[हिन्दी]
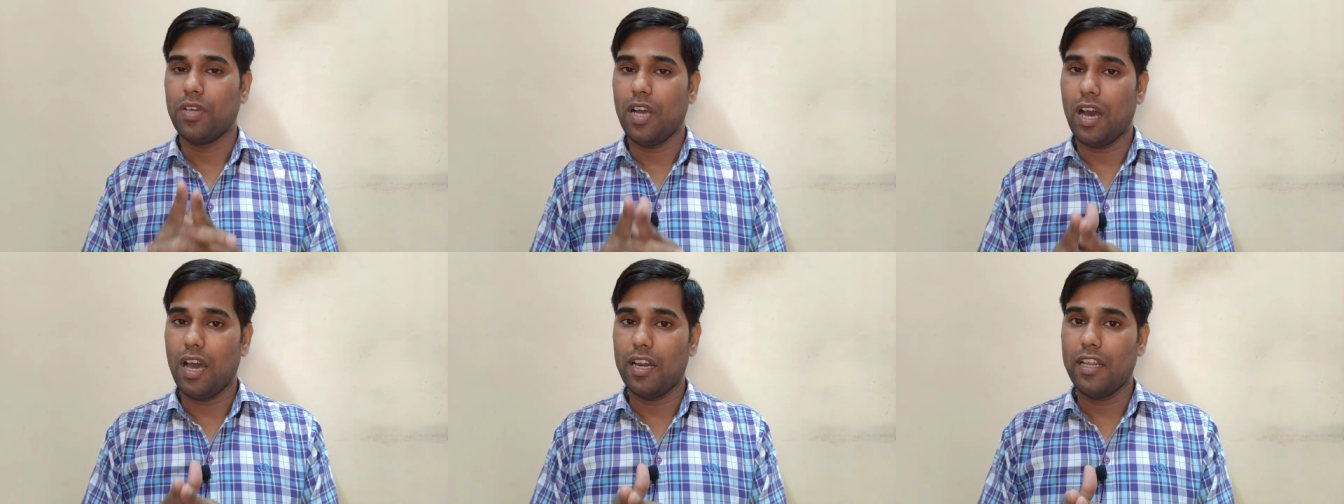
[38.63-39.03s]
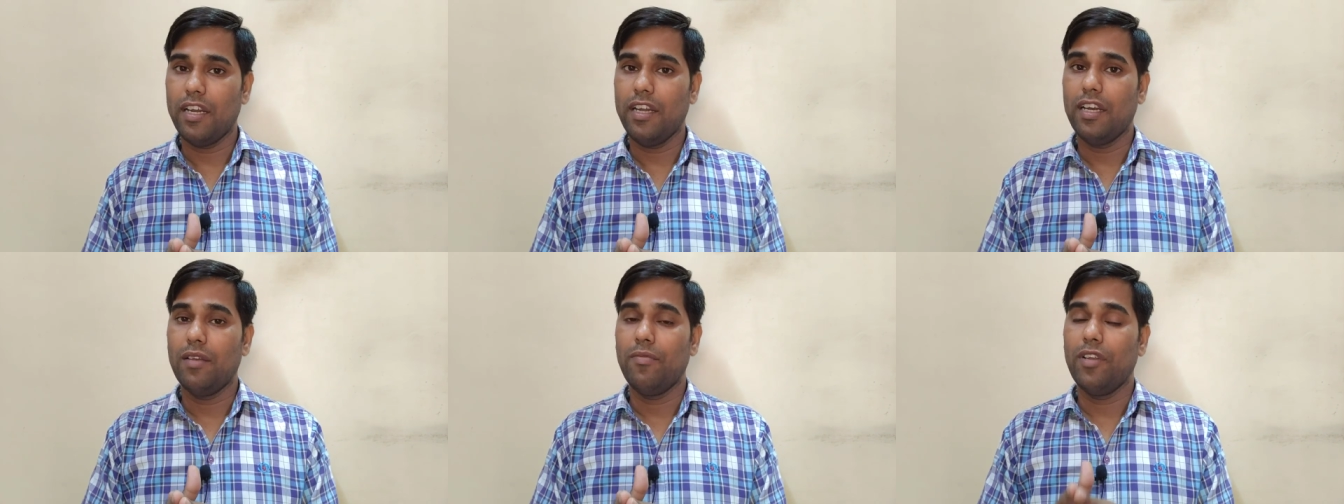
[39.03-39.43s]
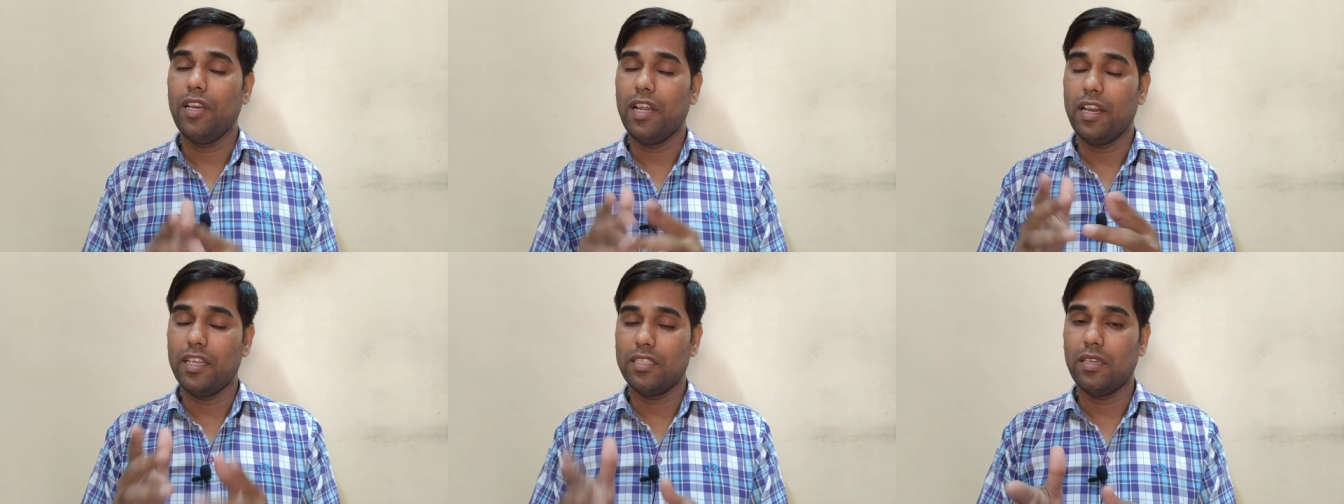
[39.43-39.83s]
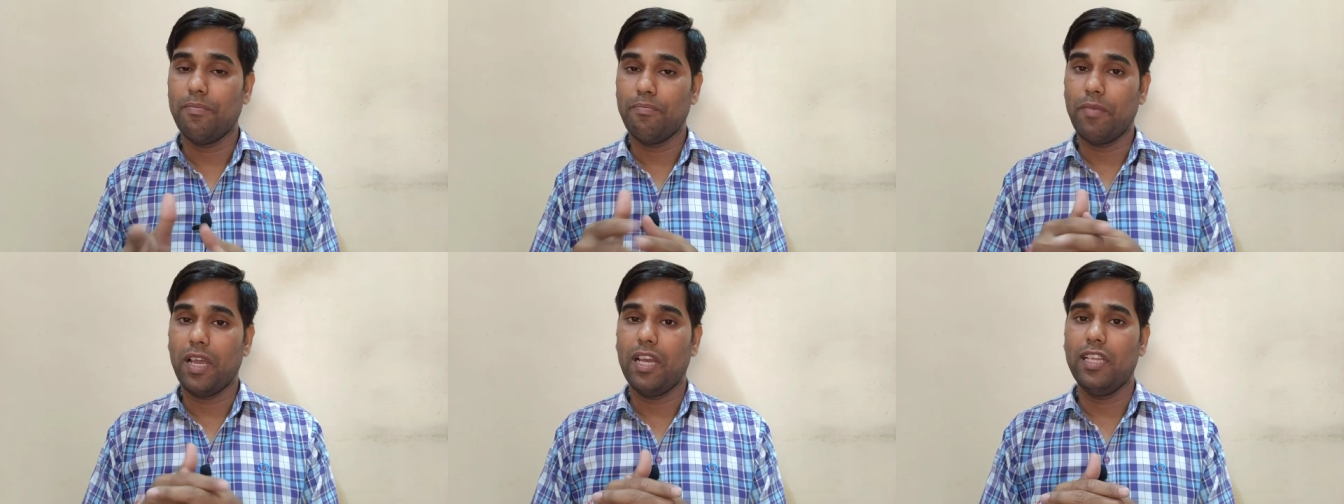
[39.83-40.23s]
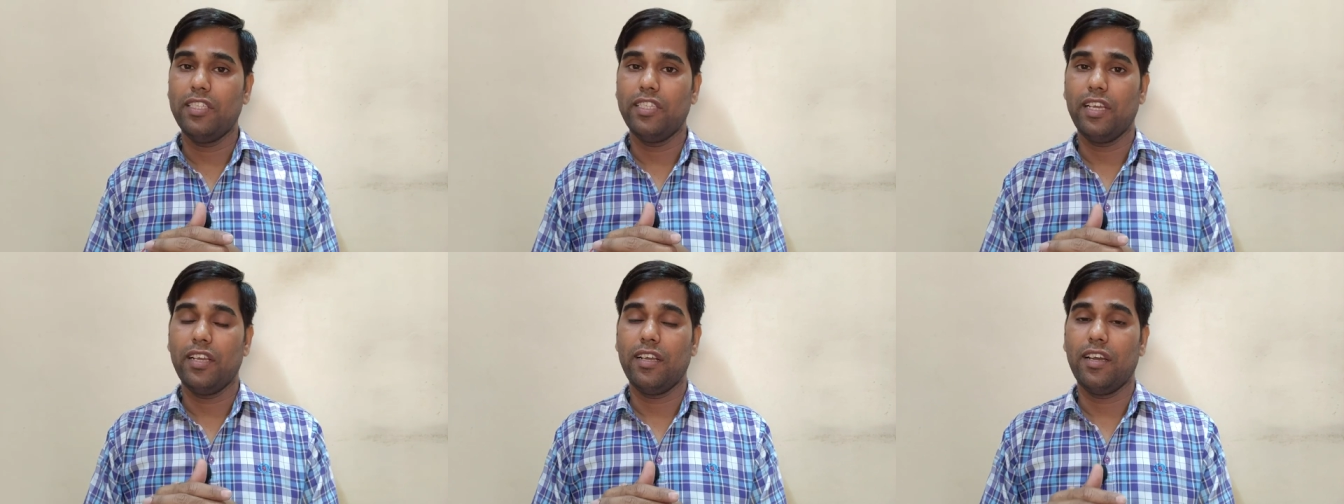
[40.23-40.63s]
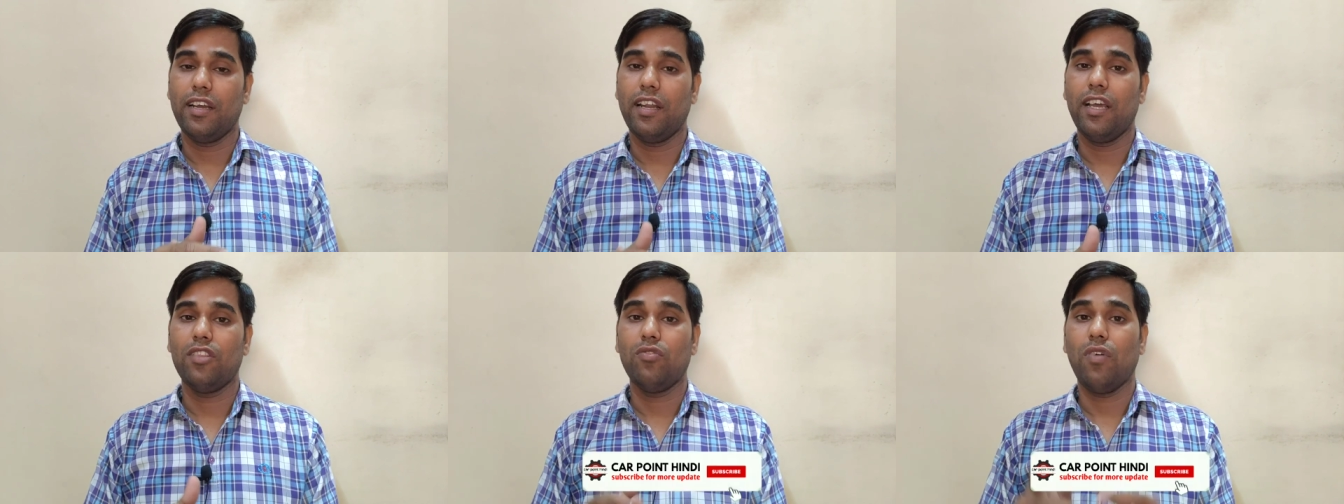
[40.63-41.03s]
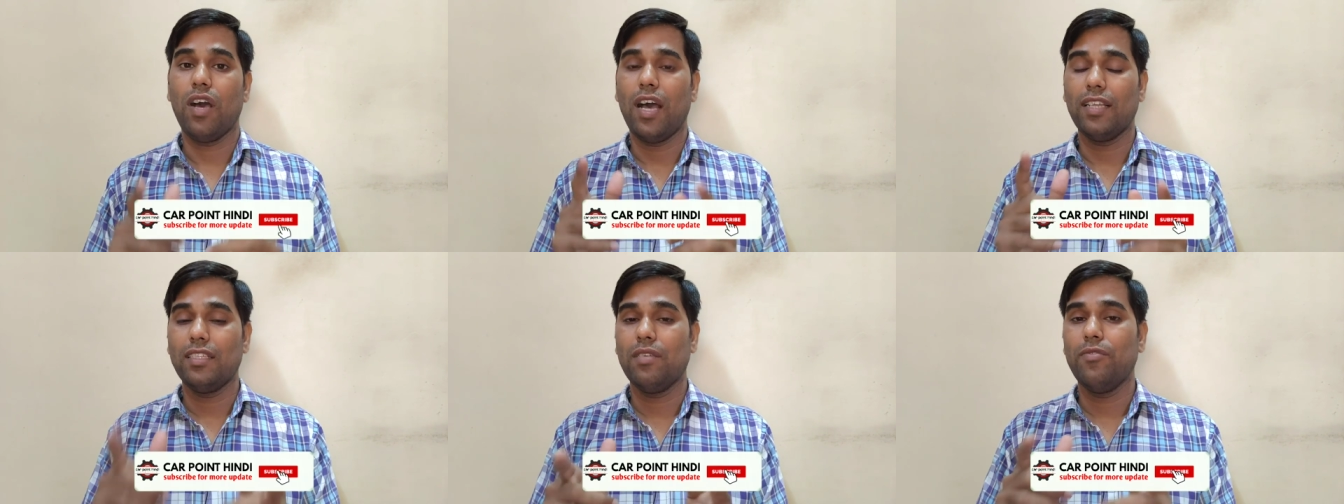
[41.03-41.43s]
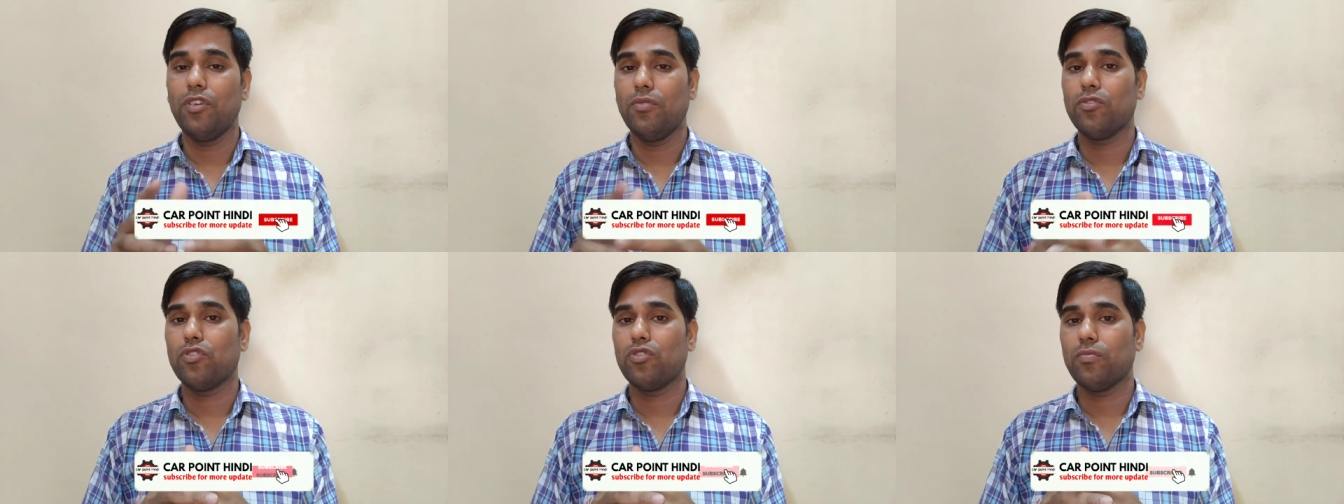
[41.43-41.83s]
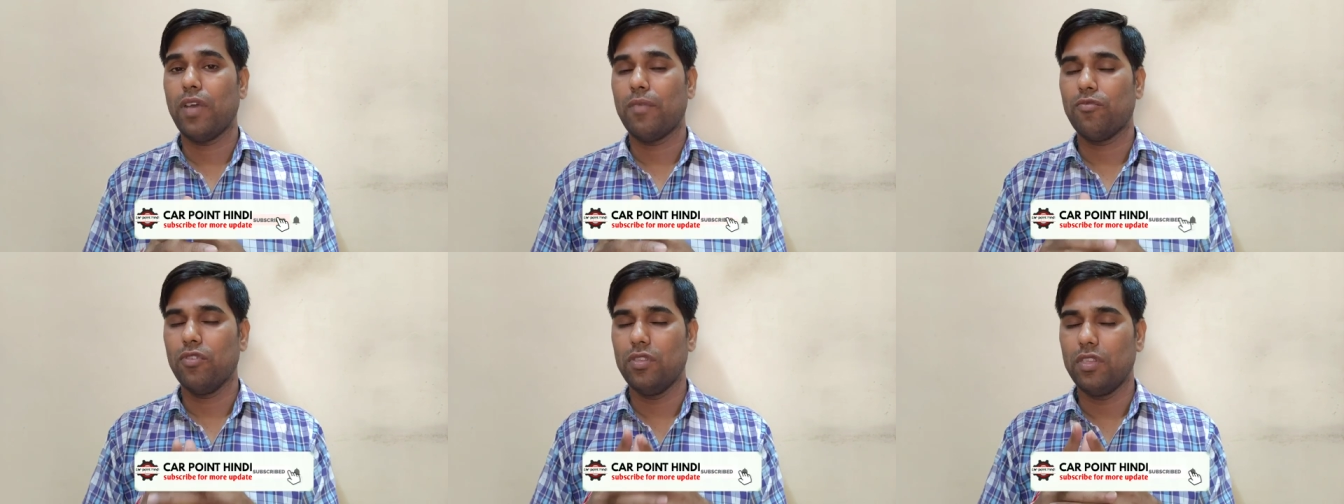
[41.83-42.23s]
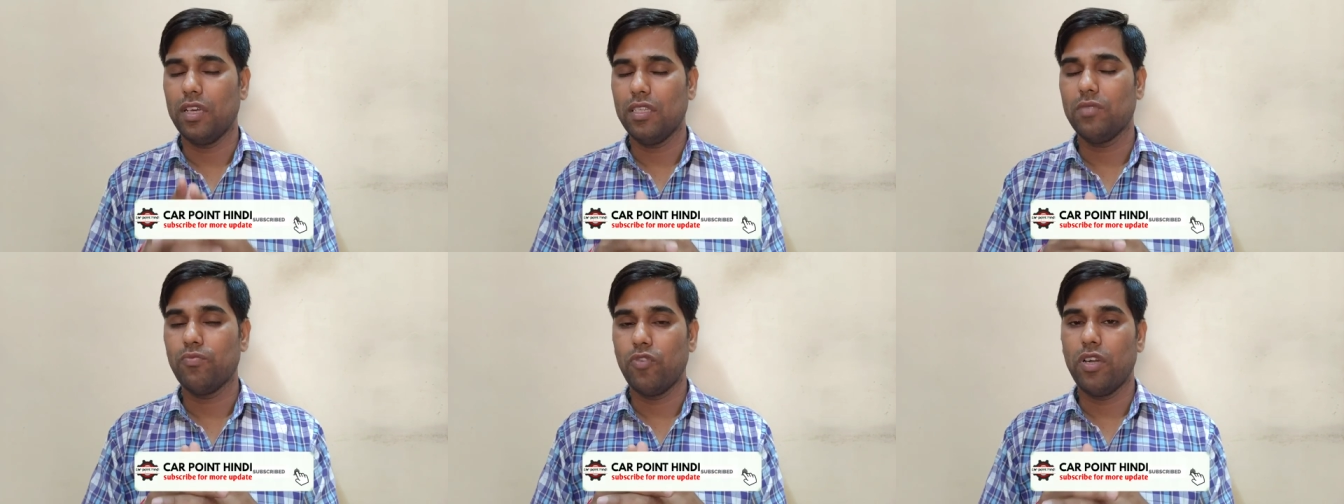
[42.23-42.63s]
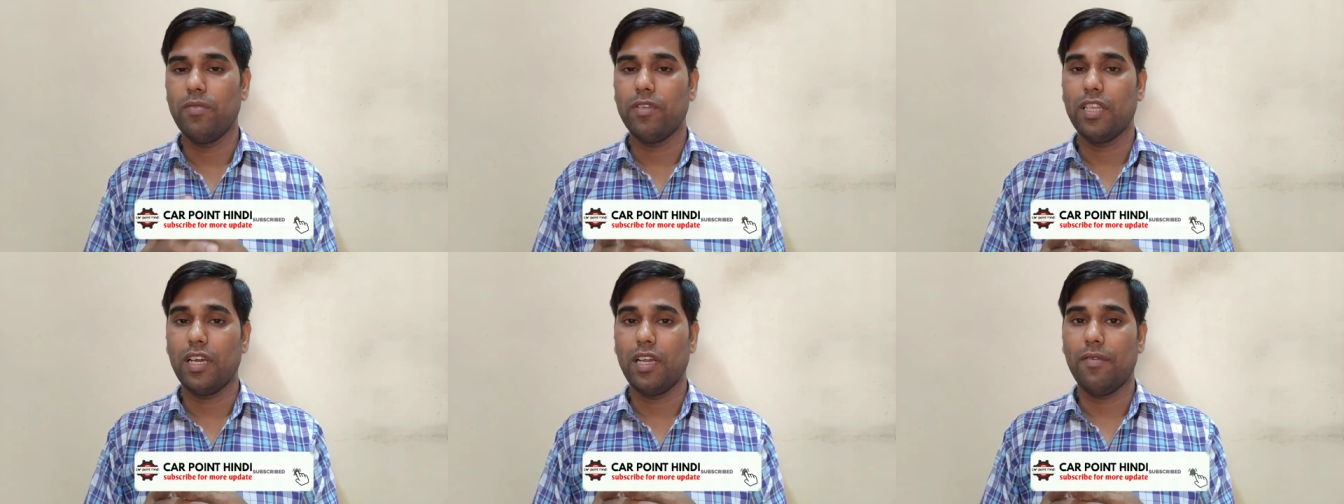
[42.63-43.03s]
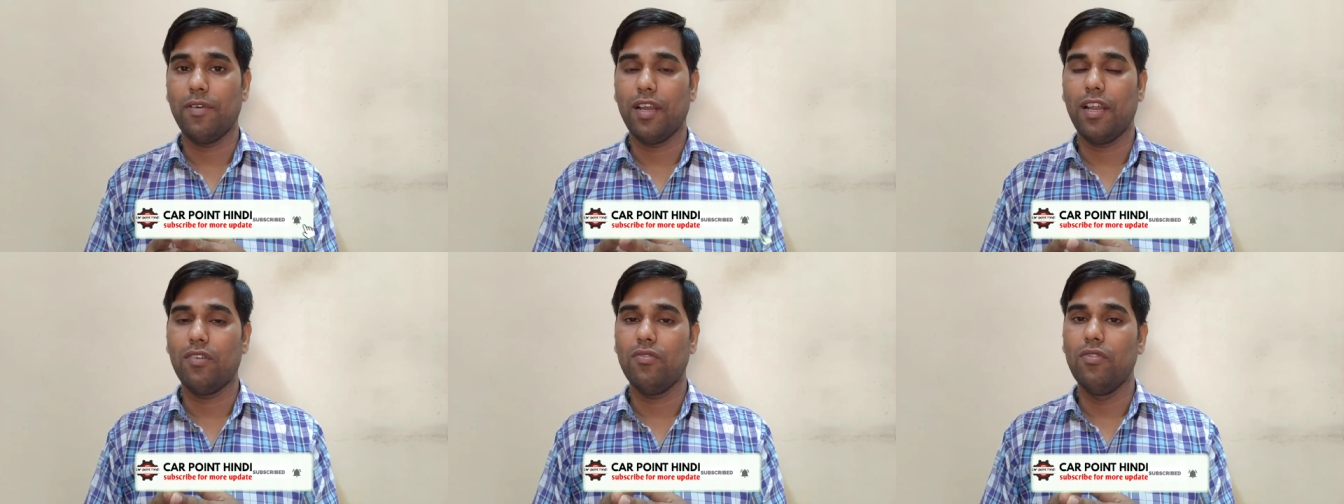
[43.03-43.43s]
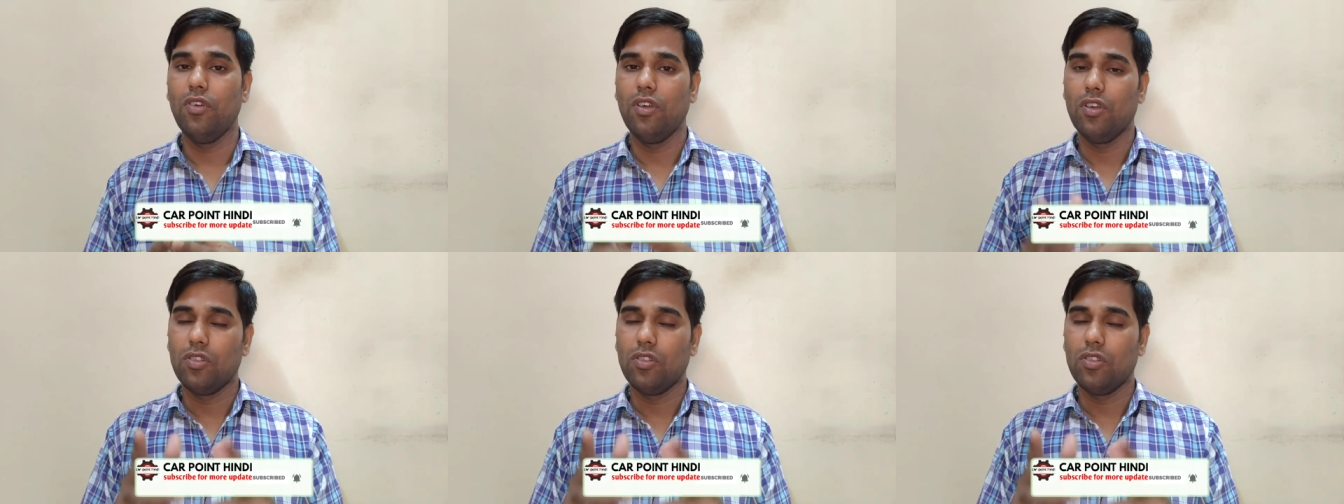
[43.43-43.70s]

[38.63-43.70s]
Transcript: कार की डिलीवरी लेने से पहले चेक करना है तो आज की वीडियो में दोस्तों मैं आपको 10 पॉइंट बताने वाला हूँ